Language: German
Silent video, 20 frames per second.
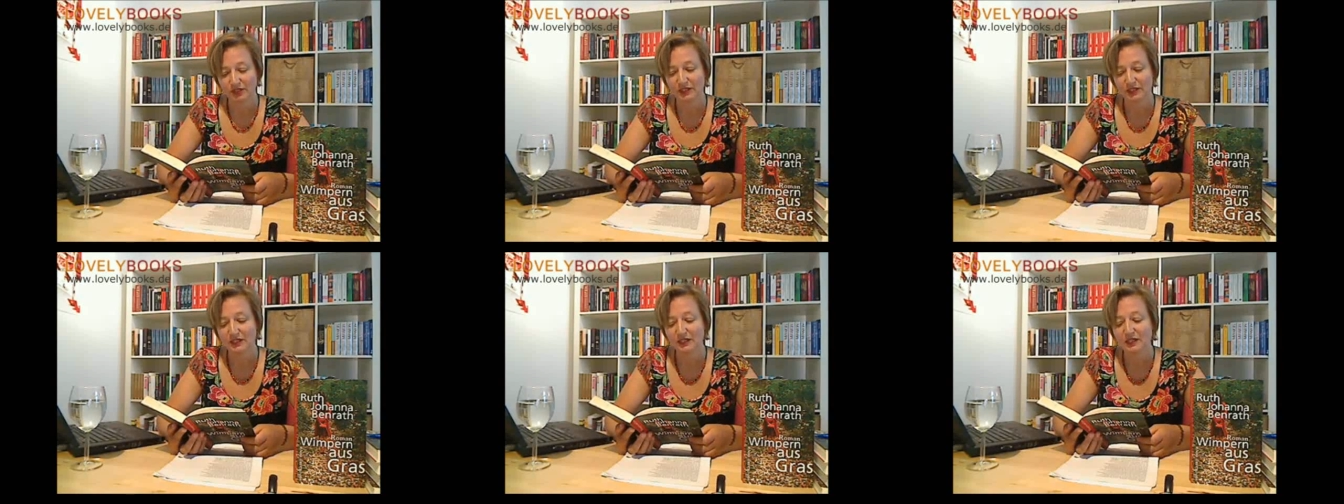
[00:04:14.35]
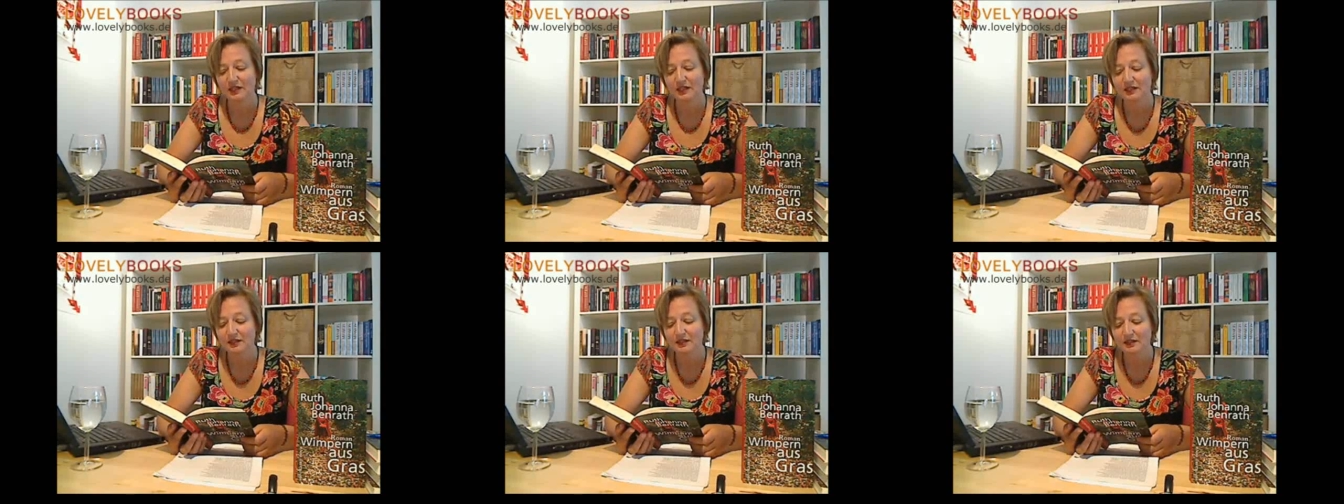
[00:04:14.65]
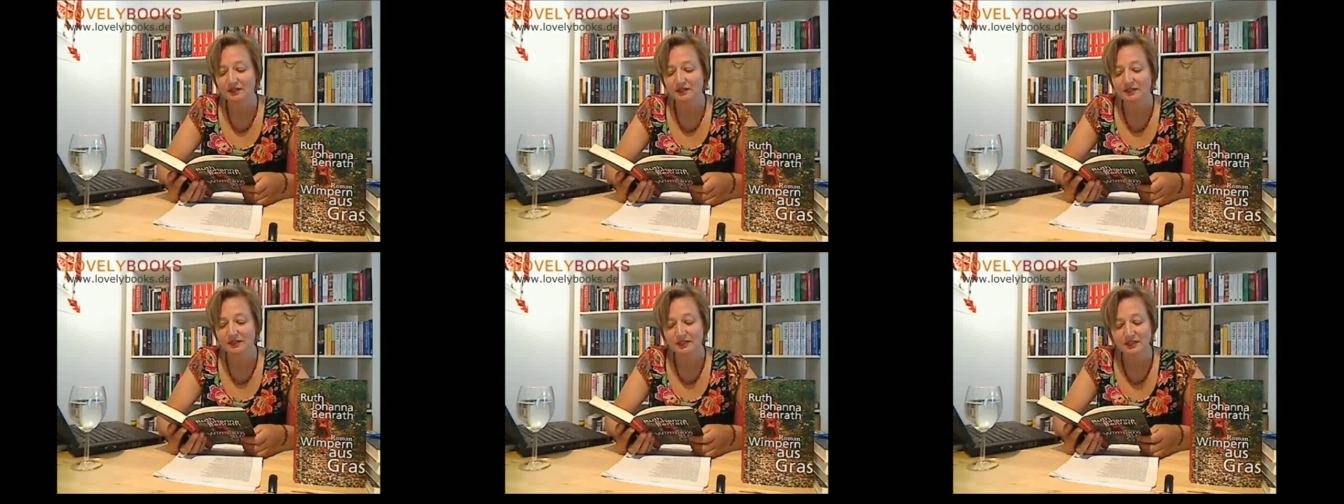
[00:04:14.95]
Ihre
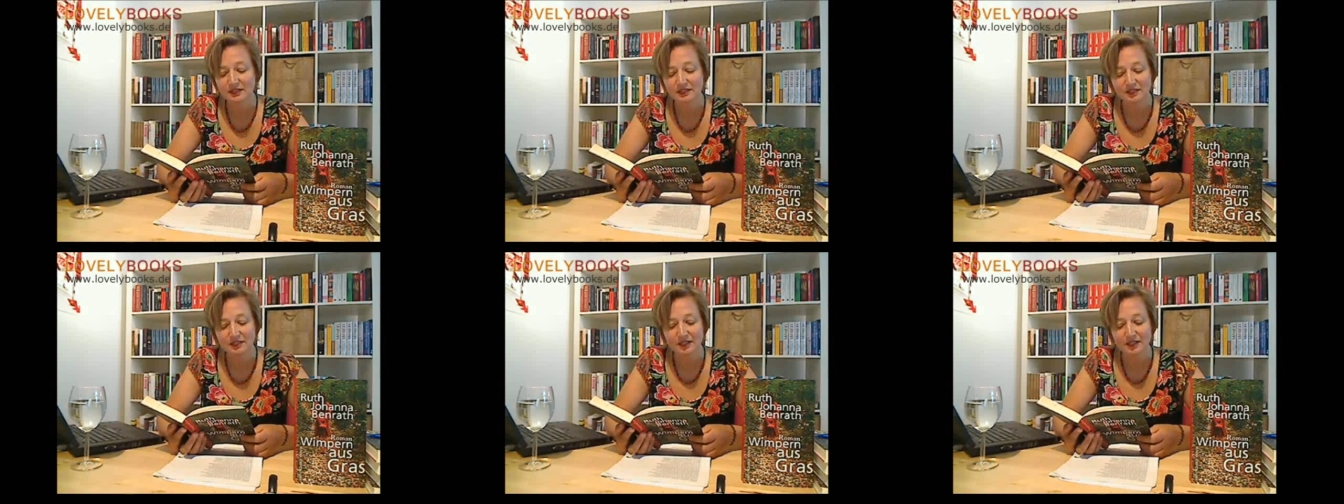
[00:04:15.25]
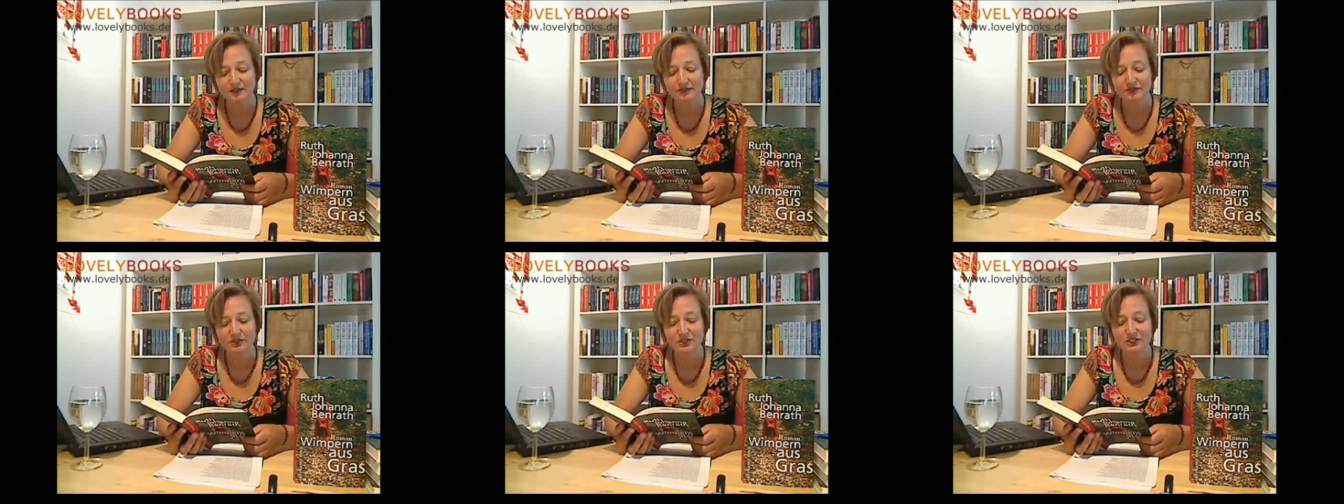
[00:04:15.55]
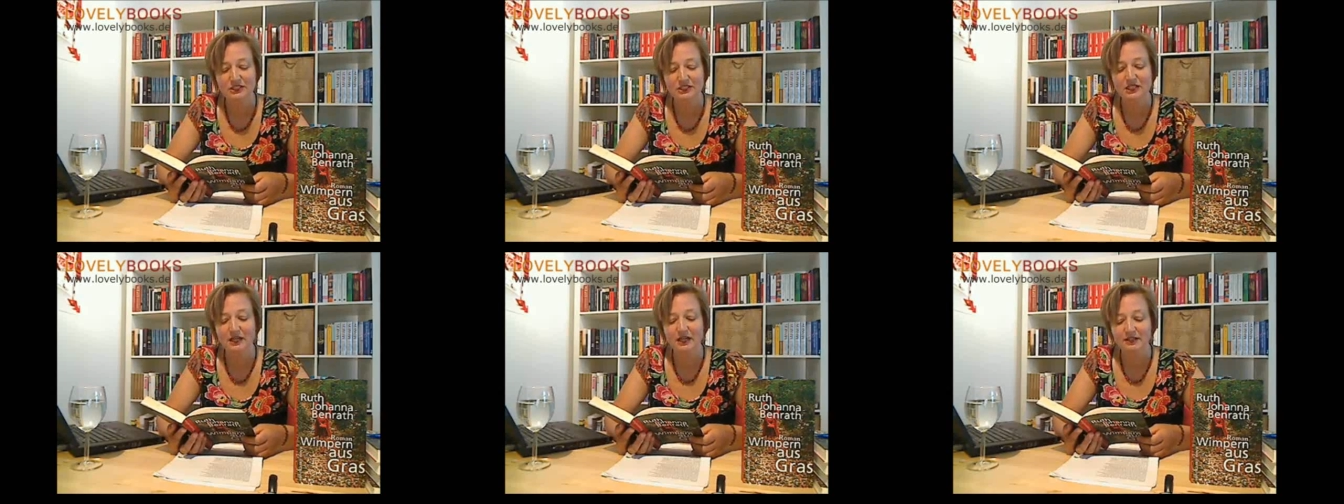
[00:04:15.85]
linke Gesichtshälfte
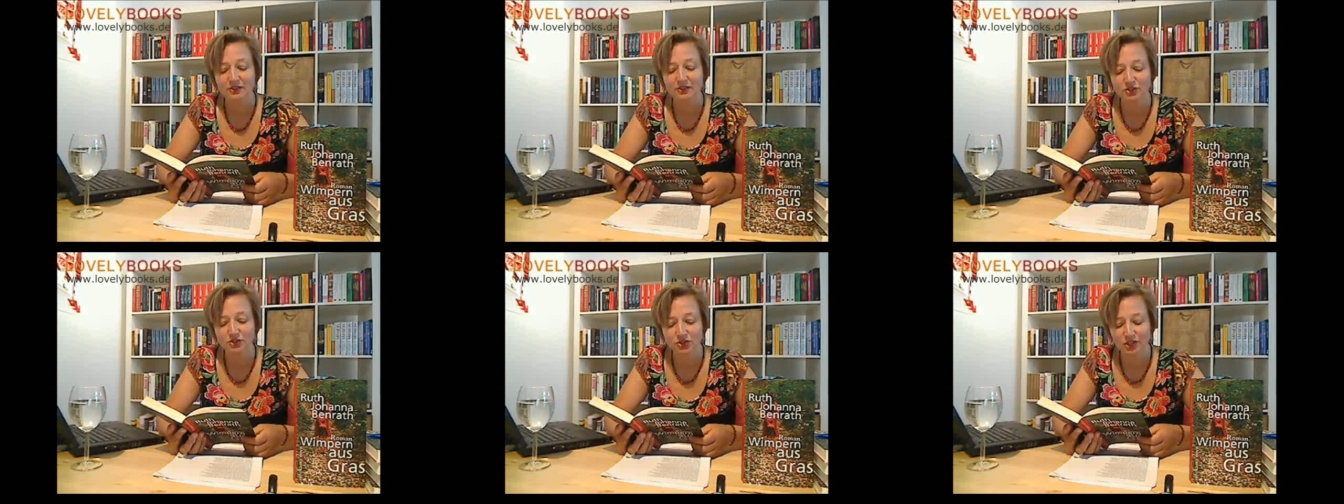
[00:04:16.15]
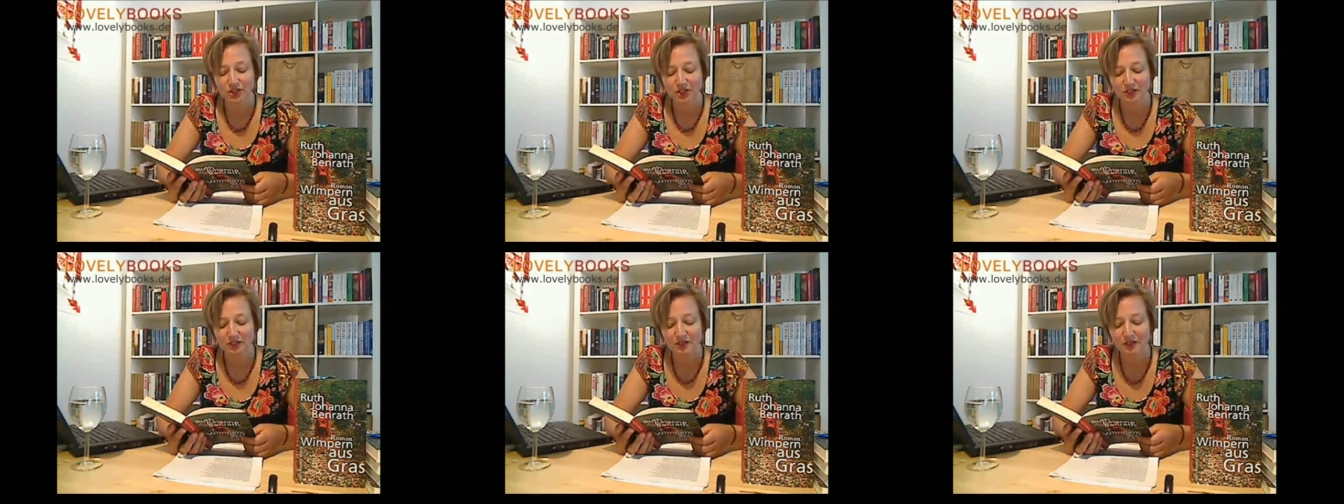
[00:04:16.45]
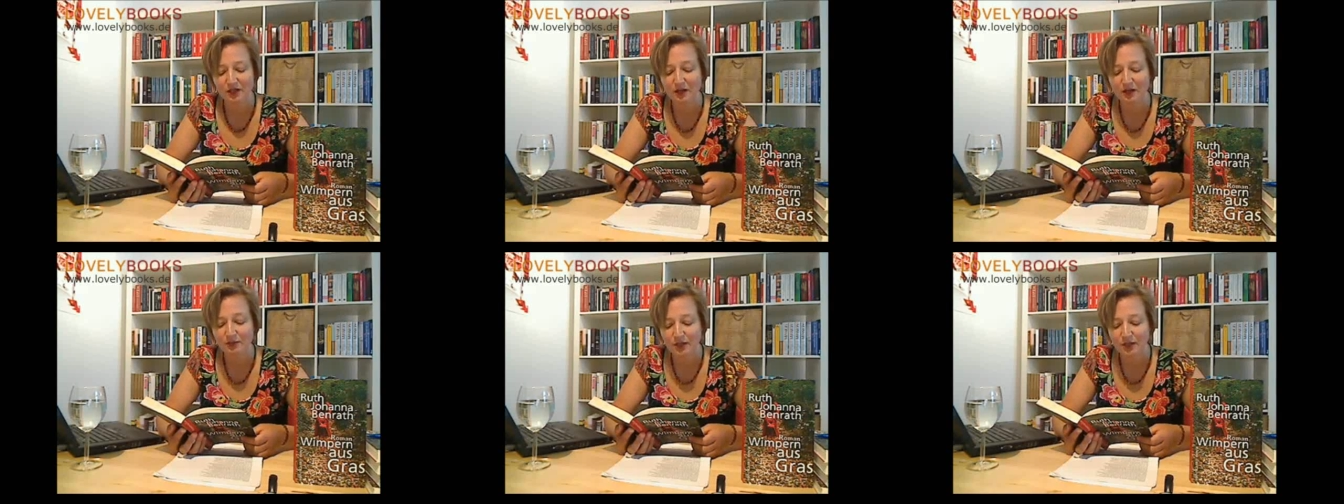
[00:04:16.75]
ist leicht schräg
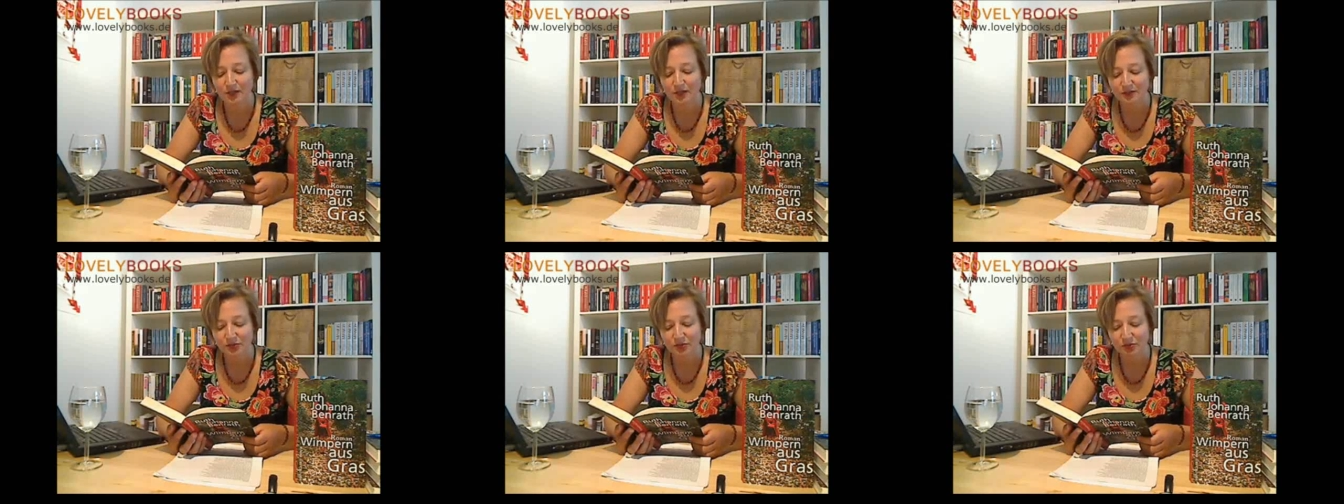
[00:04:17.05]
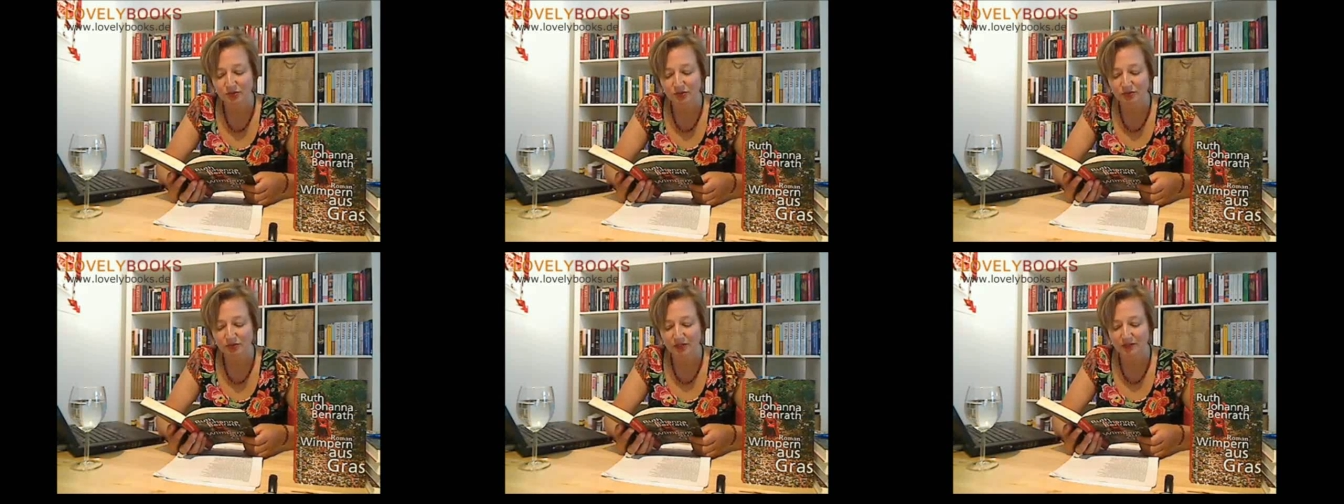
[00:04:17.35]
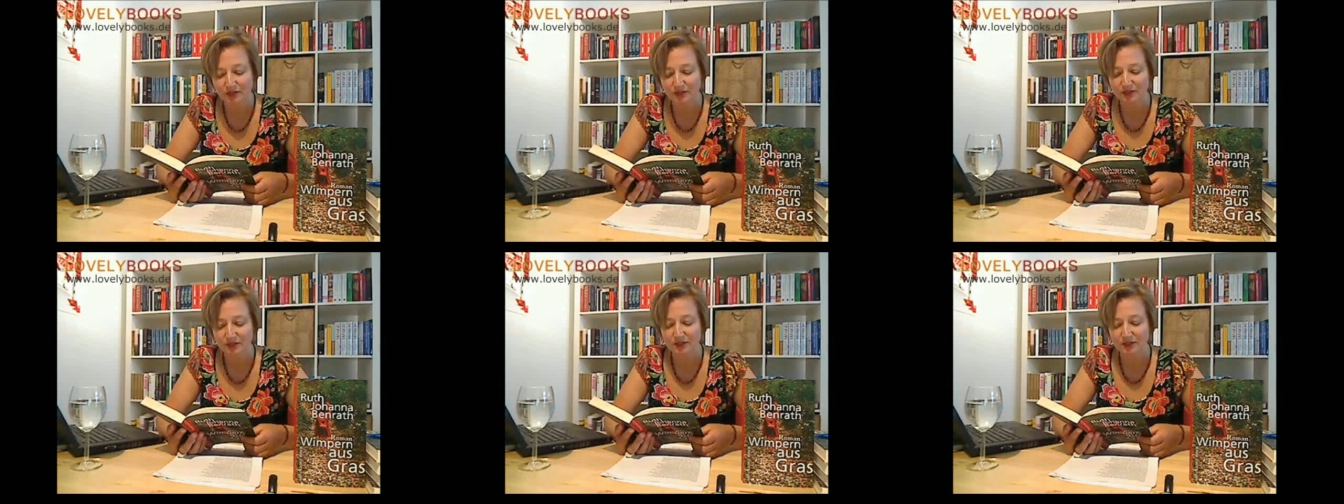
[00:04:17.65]
der Kamera
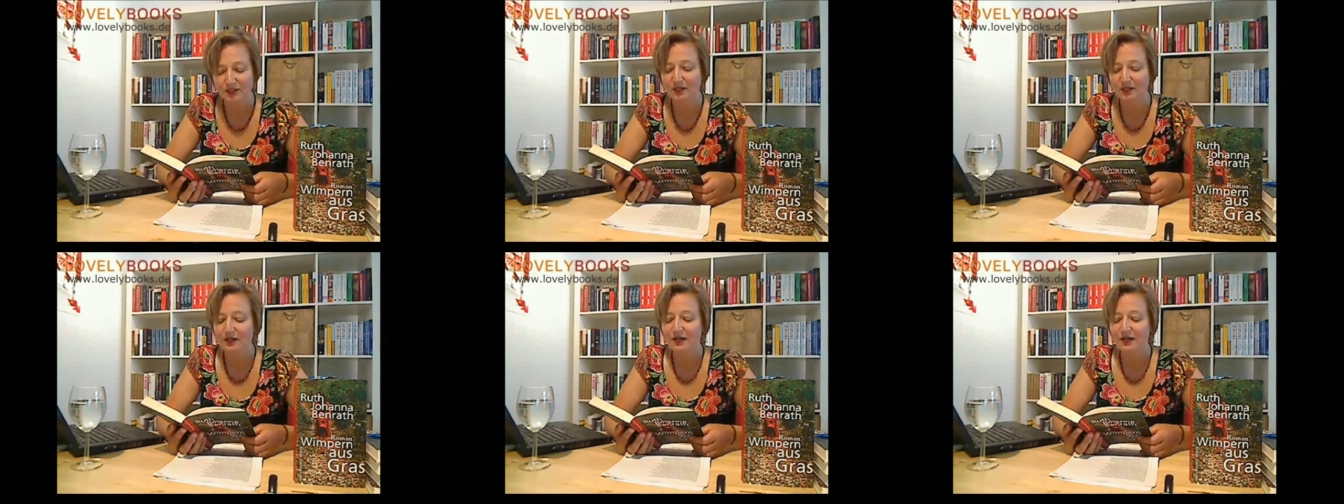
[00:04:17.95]
zugewendet,